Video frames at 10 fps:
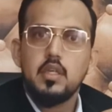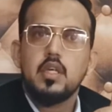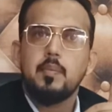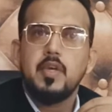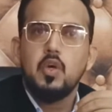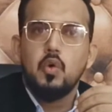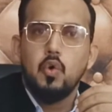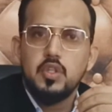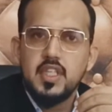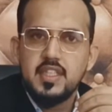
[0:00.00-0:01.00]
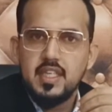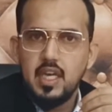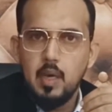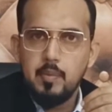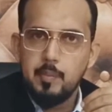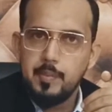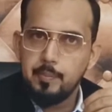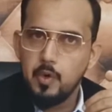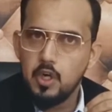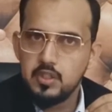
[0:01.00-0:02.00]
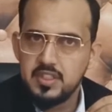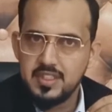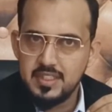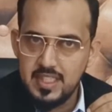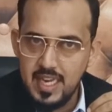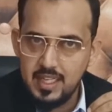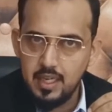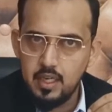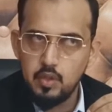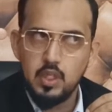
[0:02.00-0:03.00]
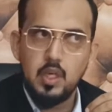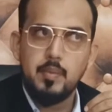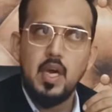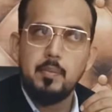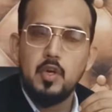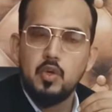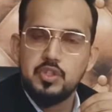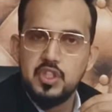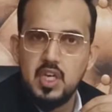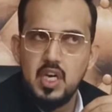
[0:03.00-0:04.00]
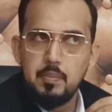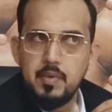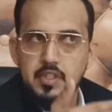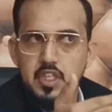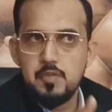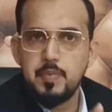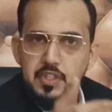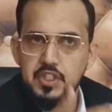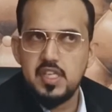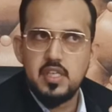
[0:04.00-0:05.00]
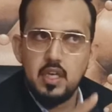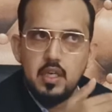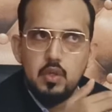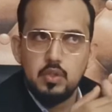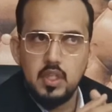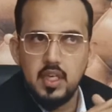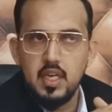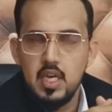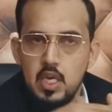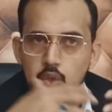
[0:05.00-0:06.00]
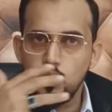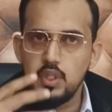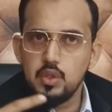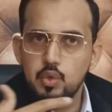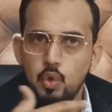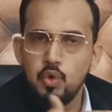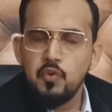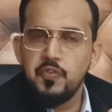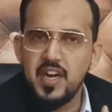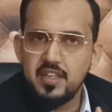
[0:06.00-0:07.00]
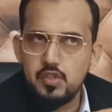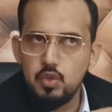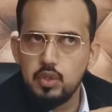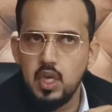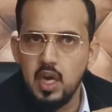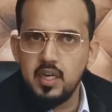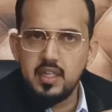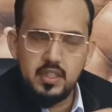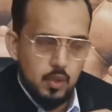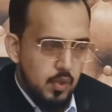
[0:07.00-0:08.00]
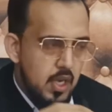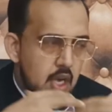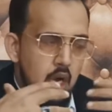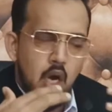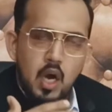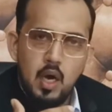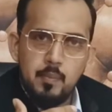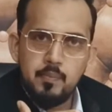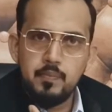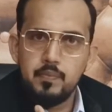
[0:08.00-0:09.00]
कभी हो जाता है कि आपने अपना प्लॉट सेल करना होता है कभी आपने कोई अच्छे रेट पे चीज़ परचेज करनी होती है तो ये दोनों फैक्टर्स को ध्यान रखते हुए हम